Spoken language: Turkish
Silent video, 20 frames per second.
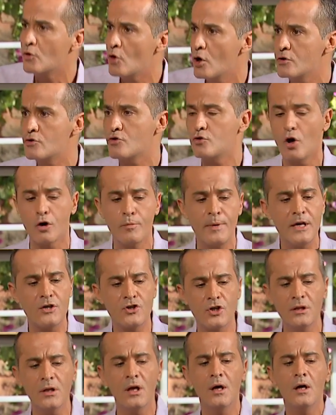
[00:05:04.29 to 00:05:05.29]
Anlat. Çorba
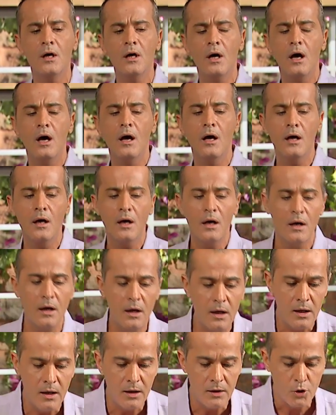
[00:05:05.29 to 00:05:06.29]
için. Ha.
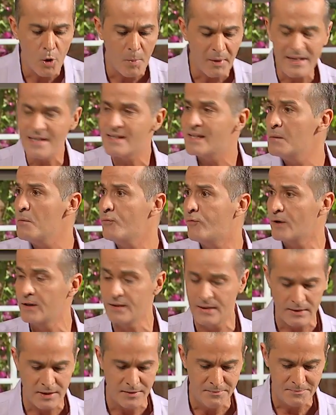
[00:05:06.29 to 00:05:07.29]
Ee, domateslerimi fırınladım.